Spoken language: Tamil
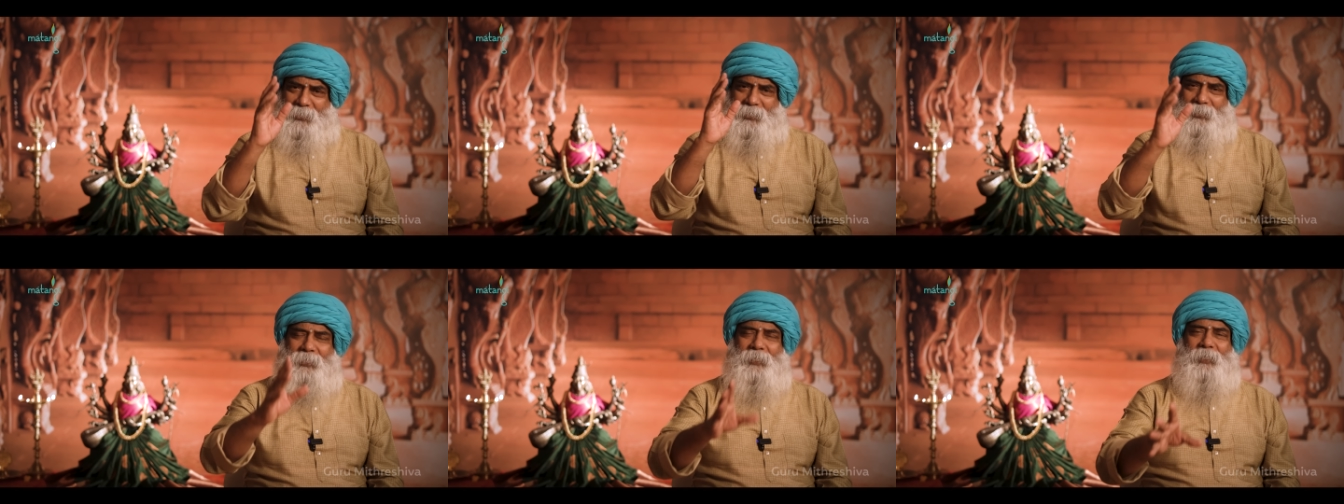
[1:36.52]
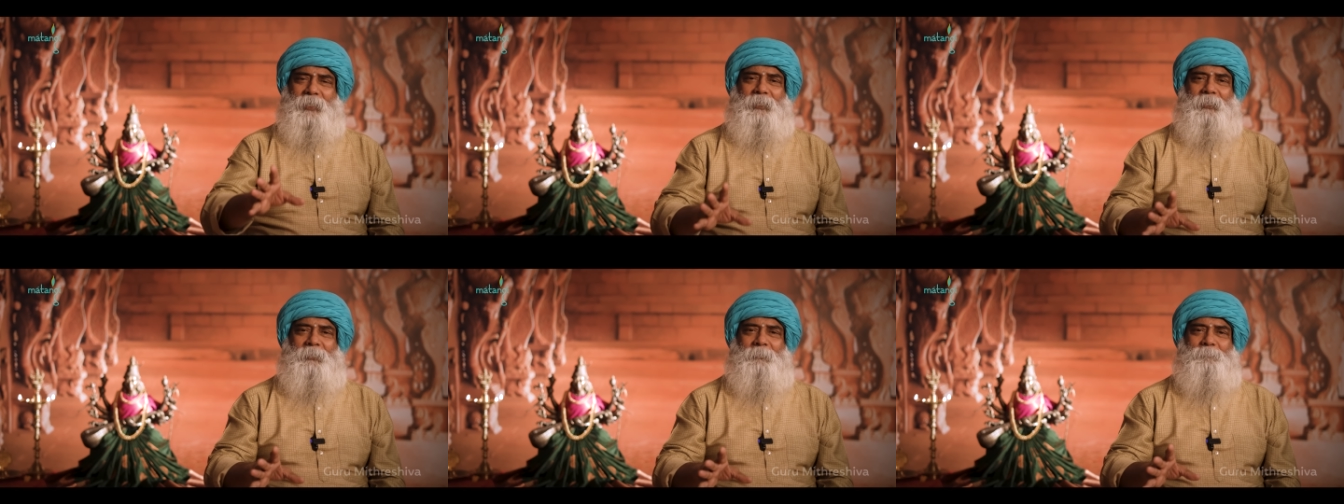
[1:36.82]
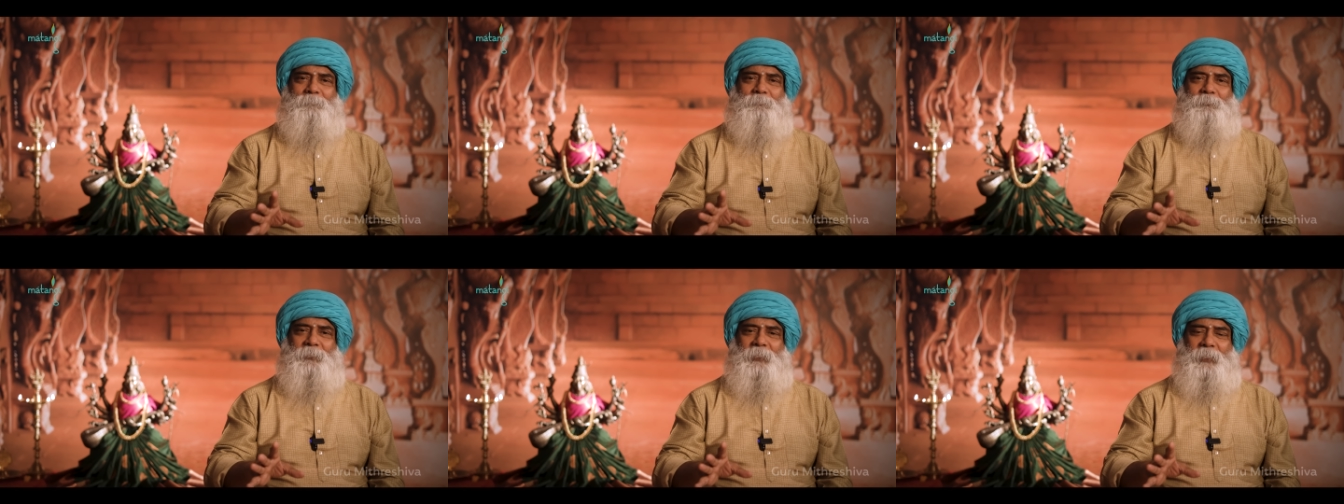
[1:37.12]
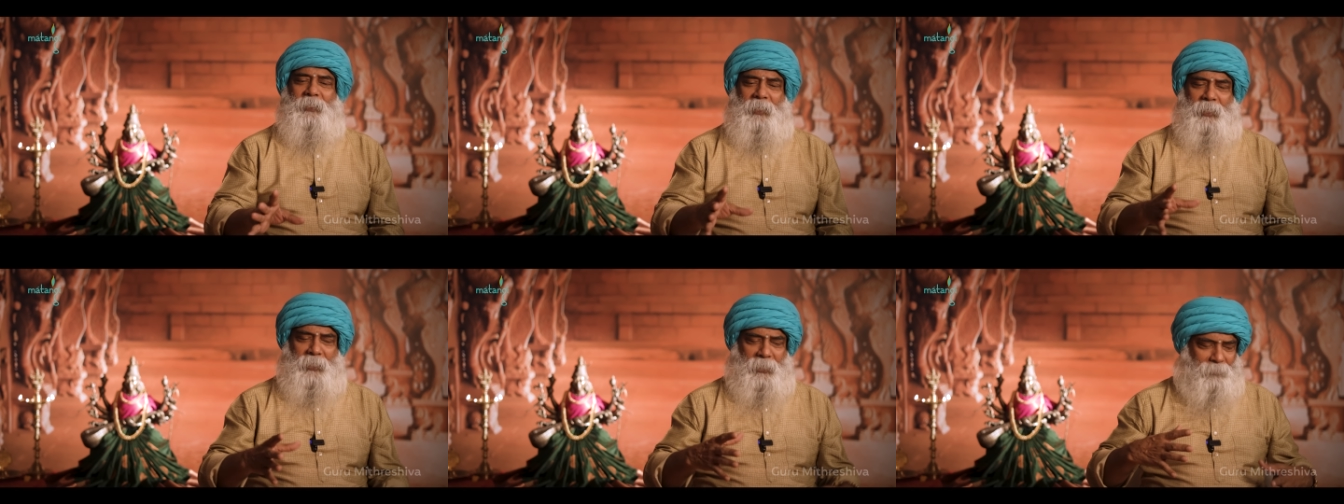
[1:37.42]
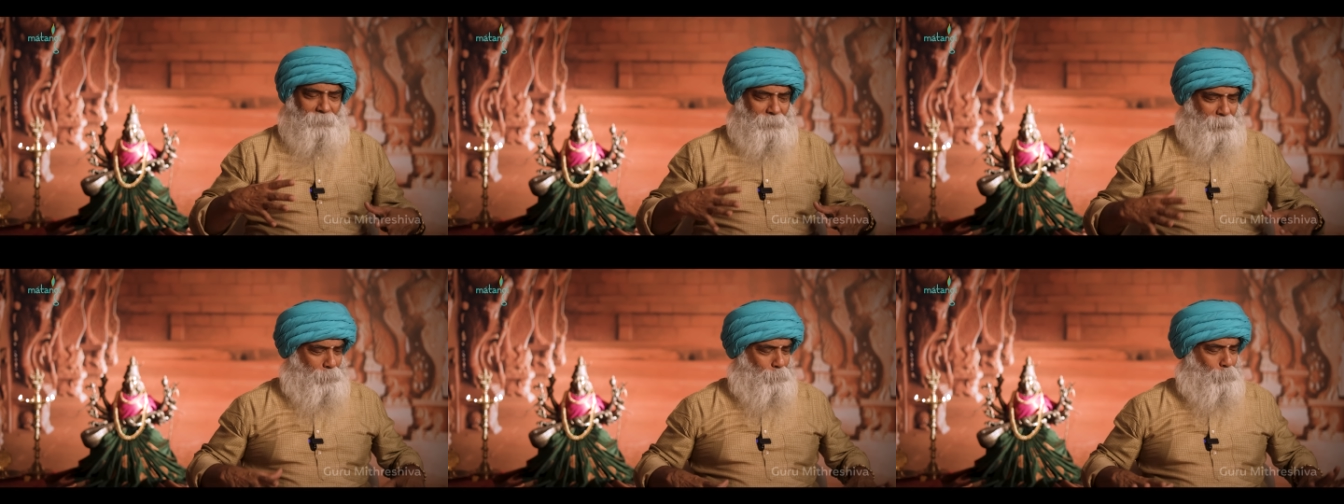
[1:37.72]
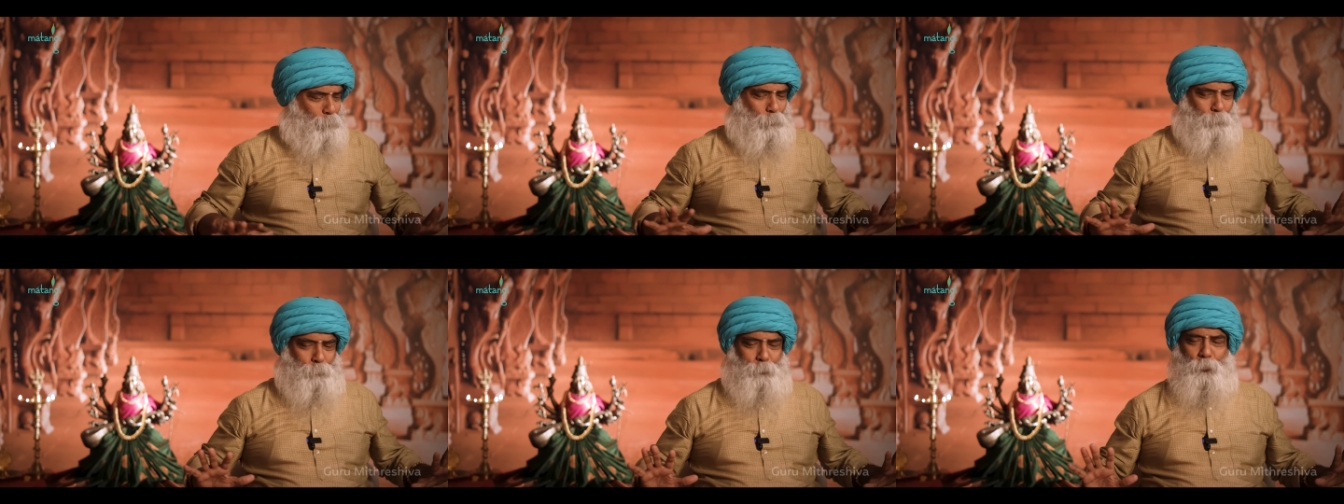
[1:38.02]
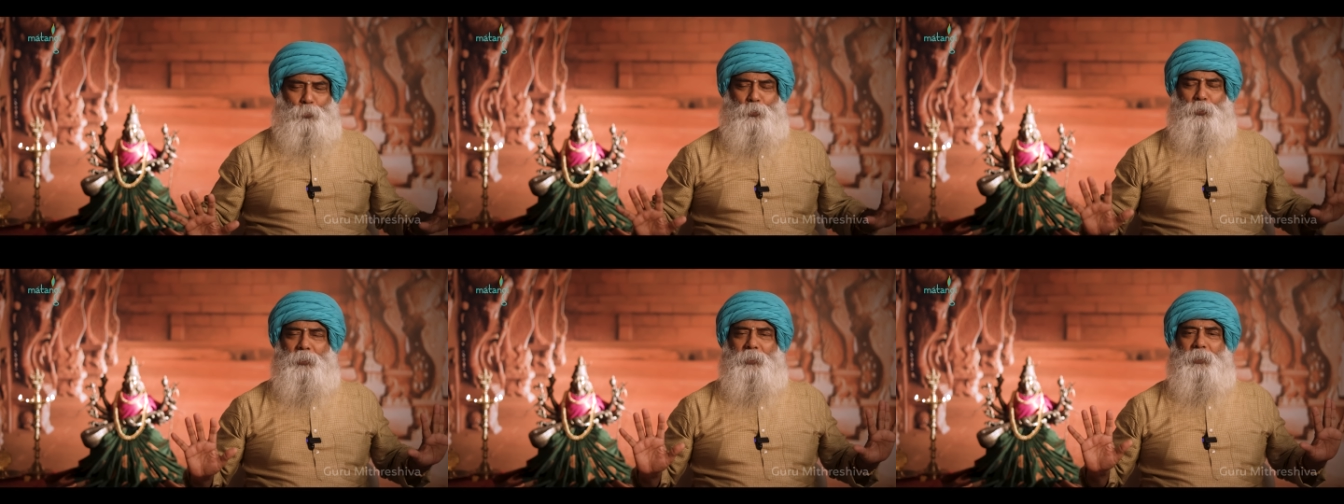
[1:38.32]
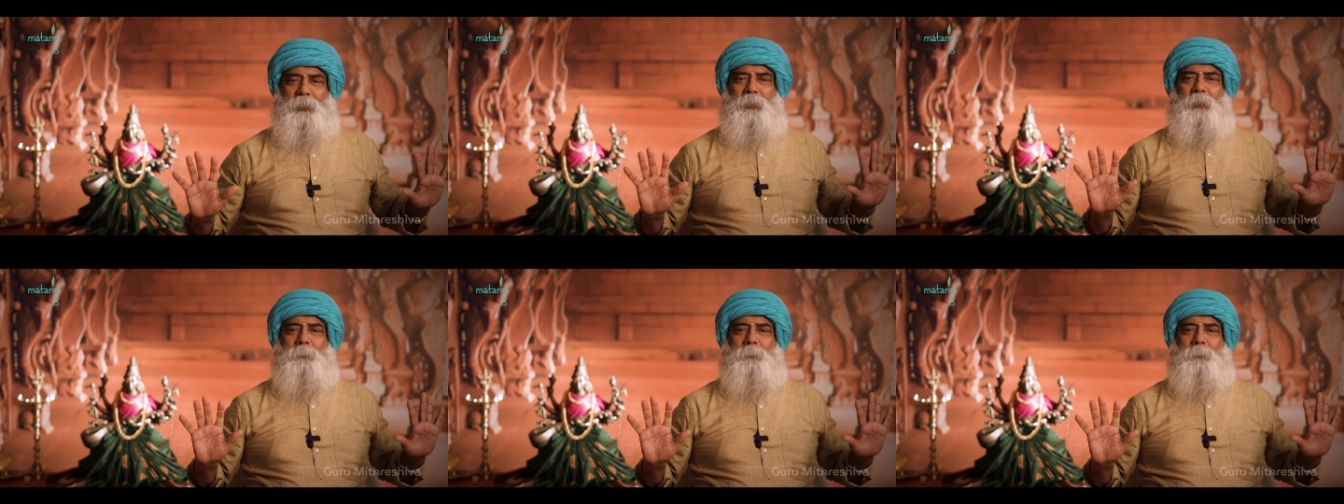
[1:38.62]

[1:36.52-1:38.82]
இயற்கை என்னை விட்டு ஒரு பொருள்